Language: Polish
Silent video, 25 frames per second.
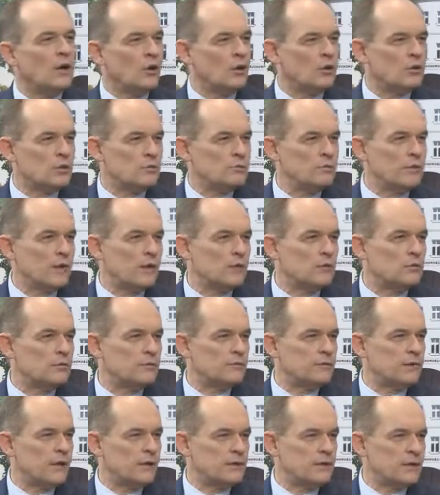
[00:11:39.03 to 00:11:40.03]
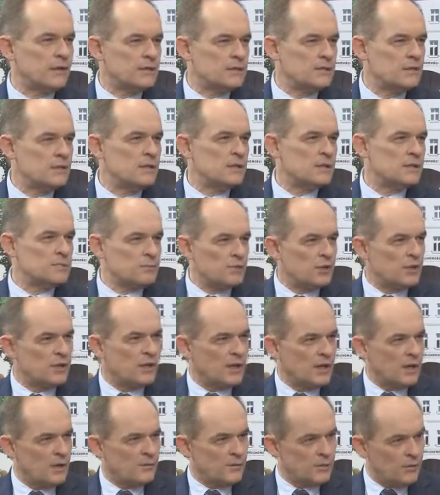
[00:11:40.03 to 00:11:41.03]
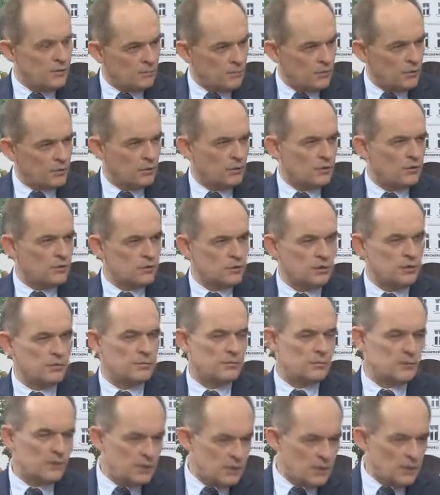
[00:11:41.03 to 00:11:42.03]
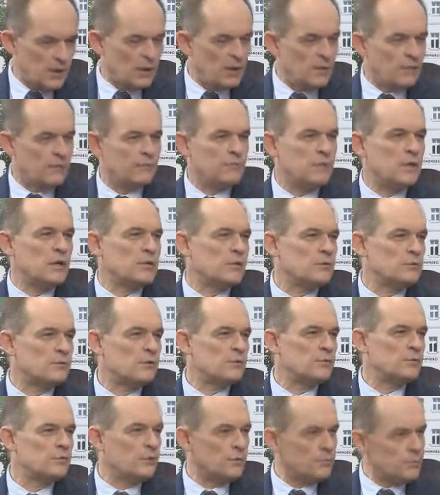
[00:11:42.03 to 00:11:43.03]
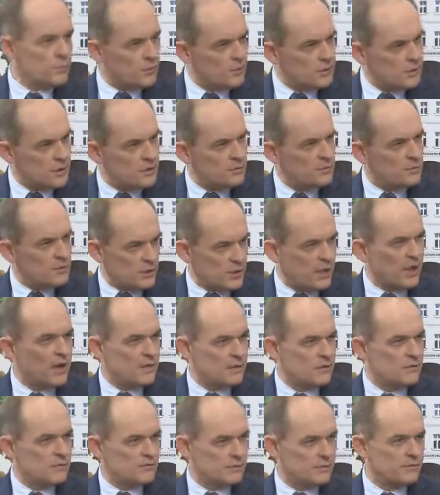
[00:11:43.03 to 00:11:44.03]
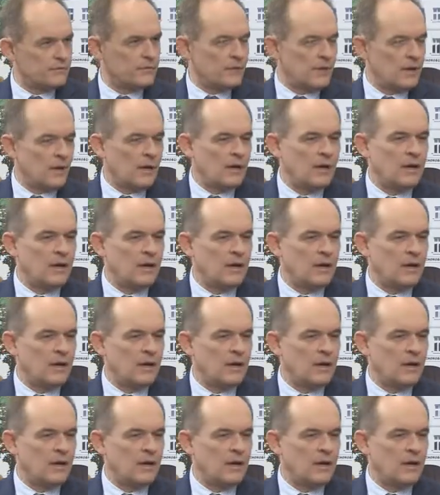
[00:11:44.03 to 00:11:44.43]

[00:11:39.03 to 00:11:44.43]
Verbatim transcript: odpadów atrakcyjnych sprzedajemy po to, żeby w mniejszym stopniu obciążać mieszkańców.